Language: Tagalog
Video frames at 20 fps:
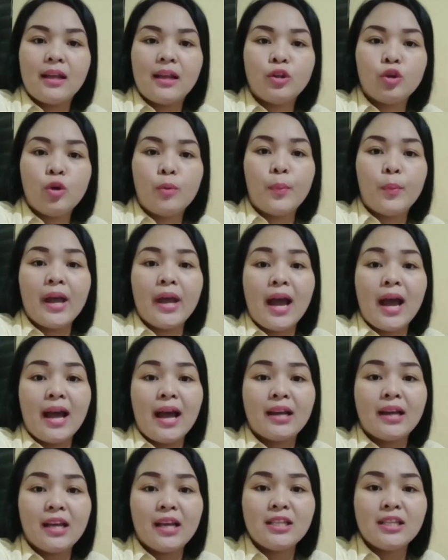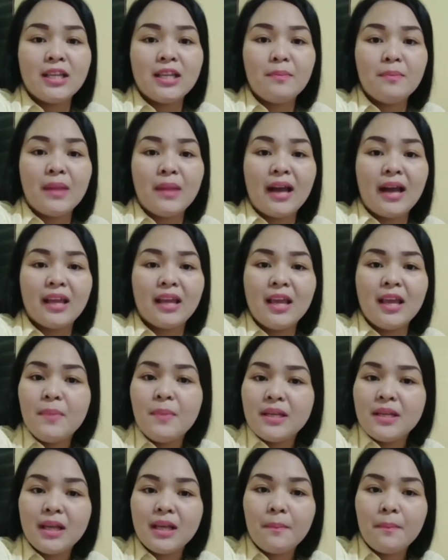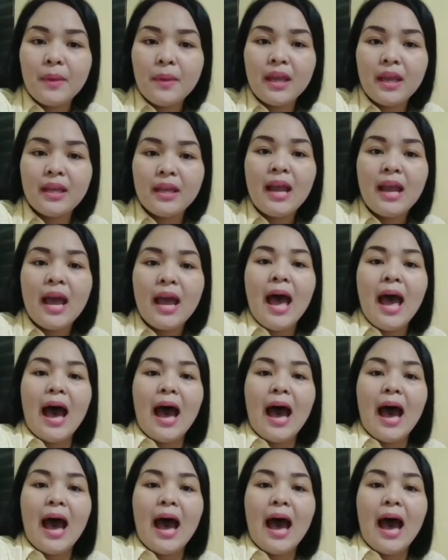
Ito pa ang aggressive na ang ibig sabihin